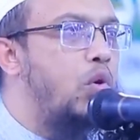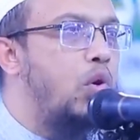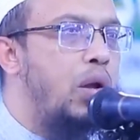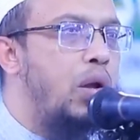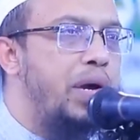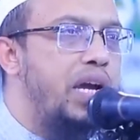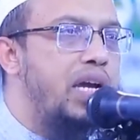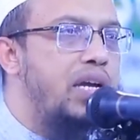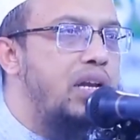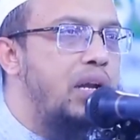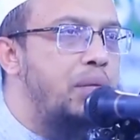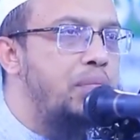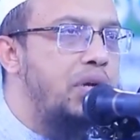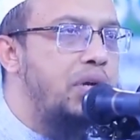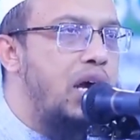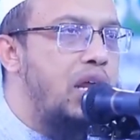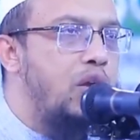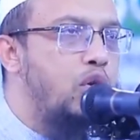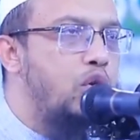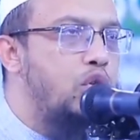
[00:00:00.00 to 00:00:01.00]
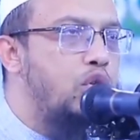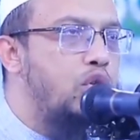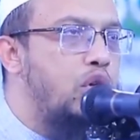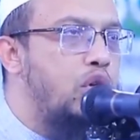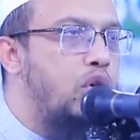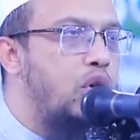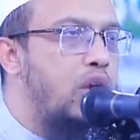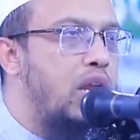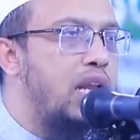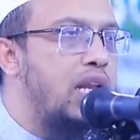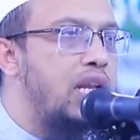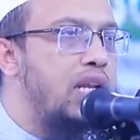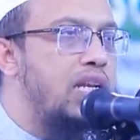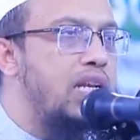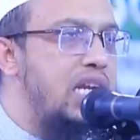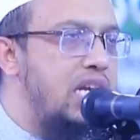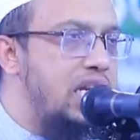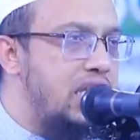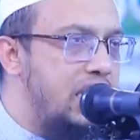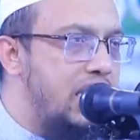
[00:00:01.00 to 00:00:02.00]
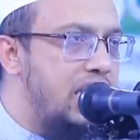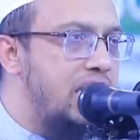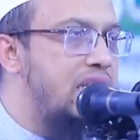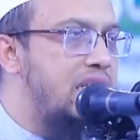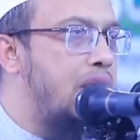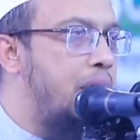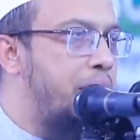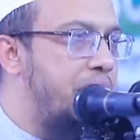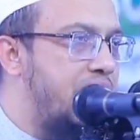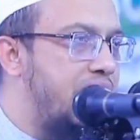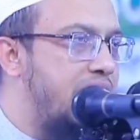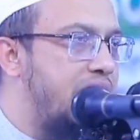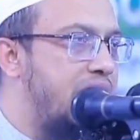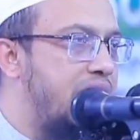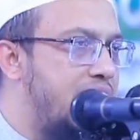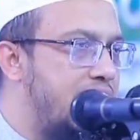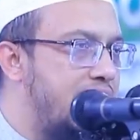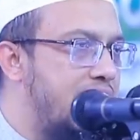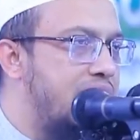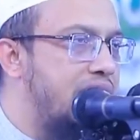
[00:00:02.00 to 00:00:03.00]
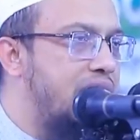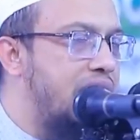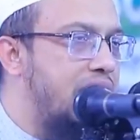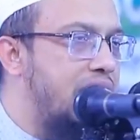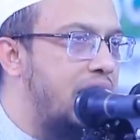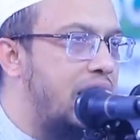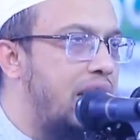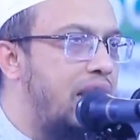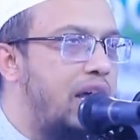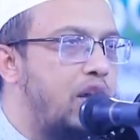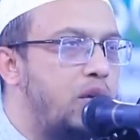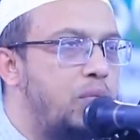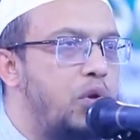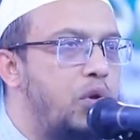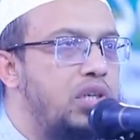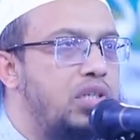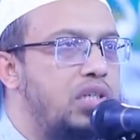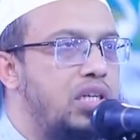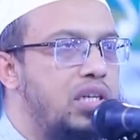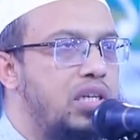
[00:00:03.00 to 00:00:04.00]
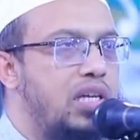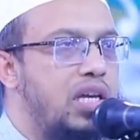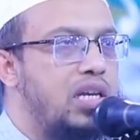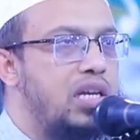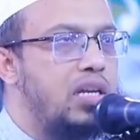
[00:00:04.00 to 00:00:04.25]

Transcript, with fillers: ওলামা একরামকে আনুগত্য করার নির্দেশ আমাদেরকে দিয়েছেন আল্লাহ আরও বলেছেন